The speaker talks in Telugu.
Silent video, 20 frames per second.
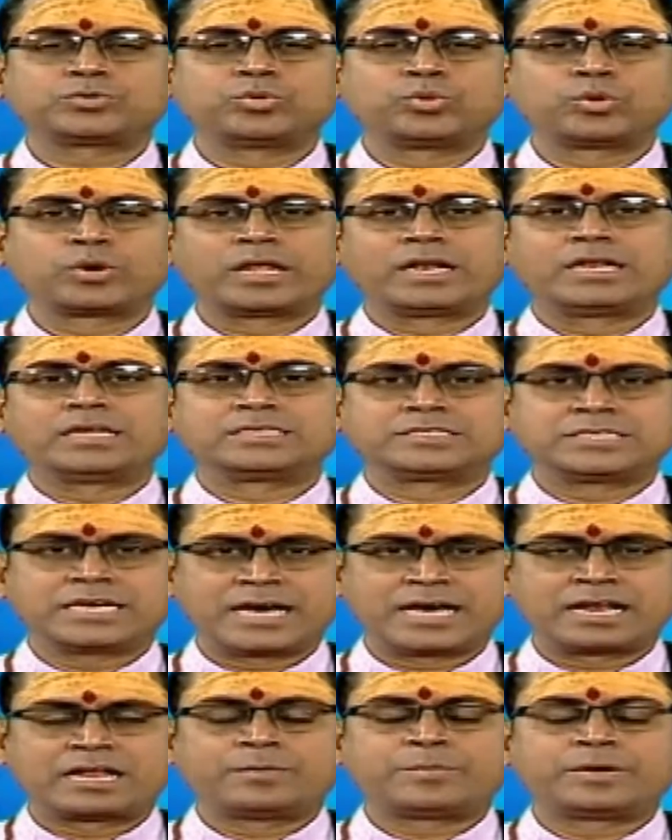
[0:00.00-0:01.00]
కూరల్ని
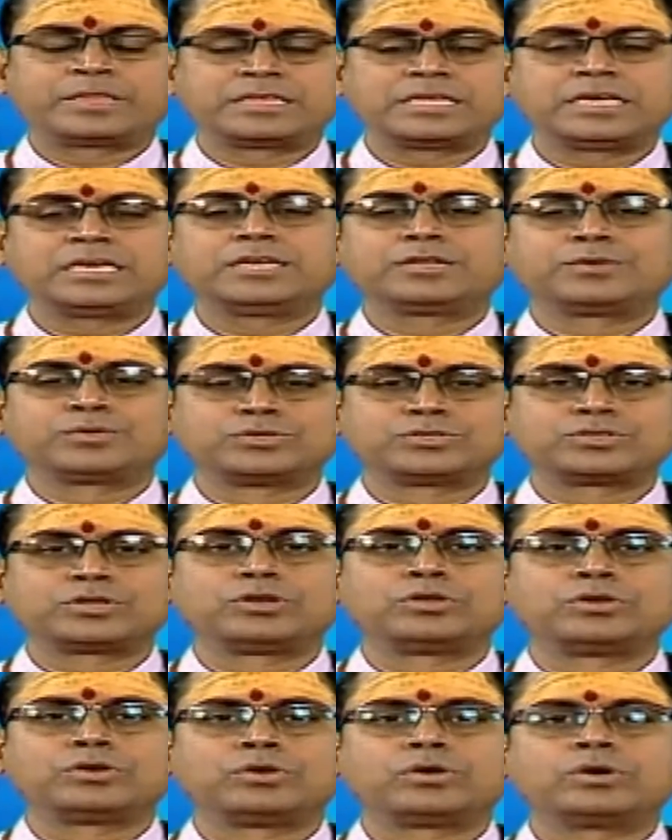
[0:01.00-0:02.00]
చాలామంది ఈ
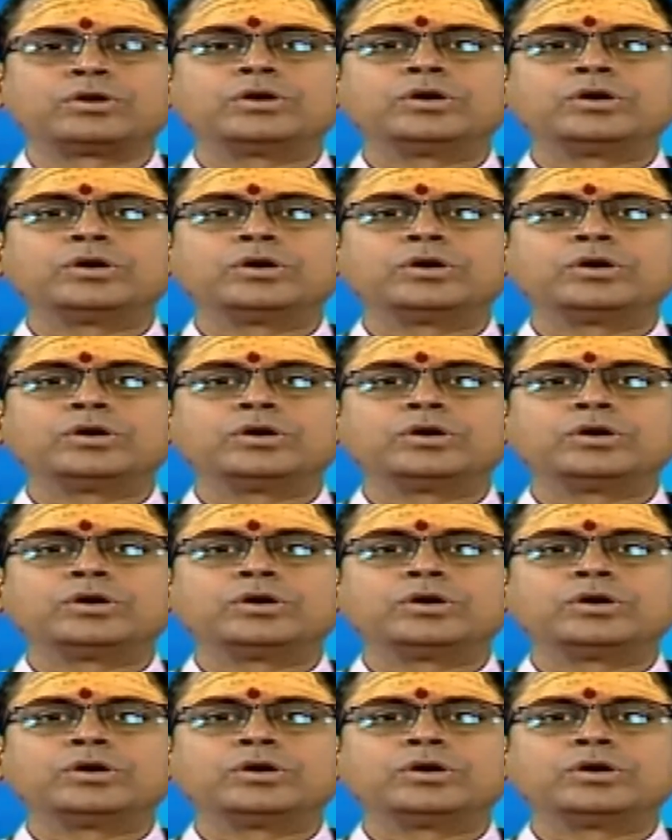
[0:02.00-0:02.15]
రోజుల్లో